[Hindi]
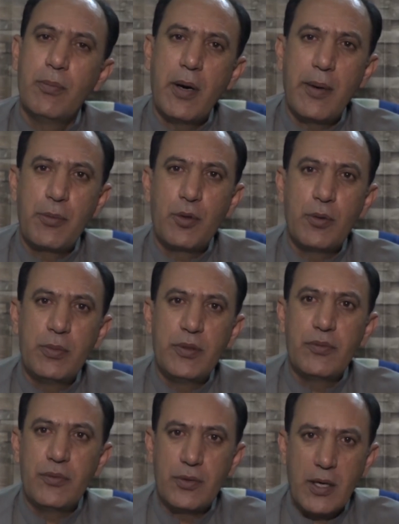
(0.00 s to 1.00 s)
बाप को भी
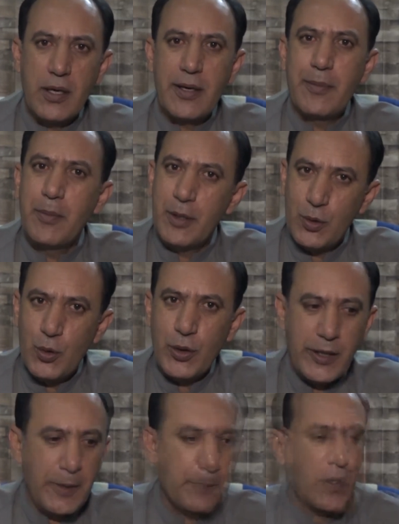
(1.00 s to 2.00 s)
फ़ोन आना बंद हो
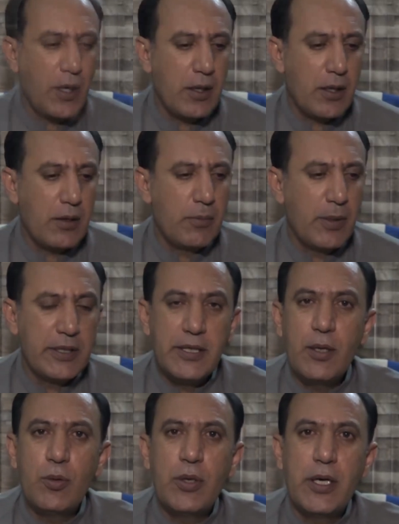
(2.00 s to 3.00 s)
गए हैं अगर बंद
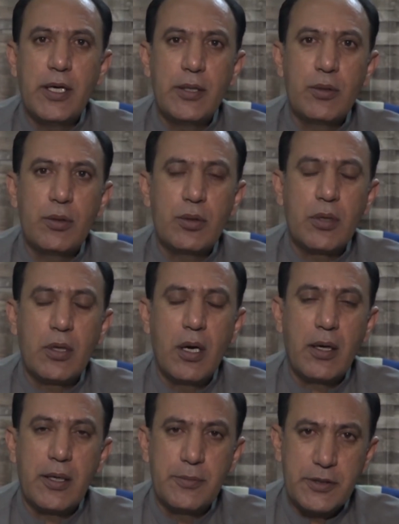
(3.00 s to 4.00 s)
नहीं हुए हैं तो
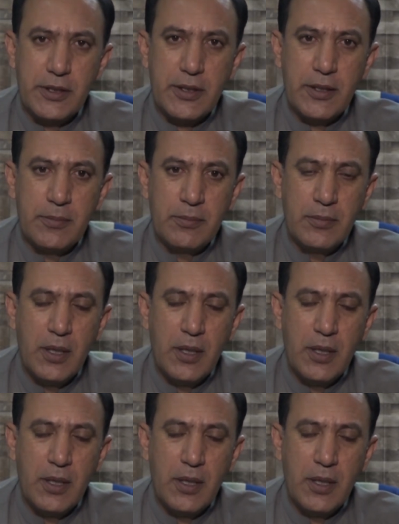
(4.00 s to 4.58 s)
कम से कम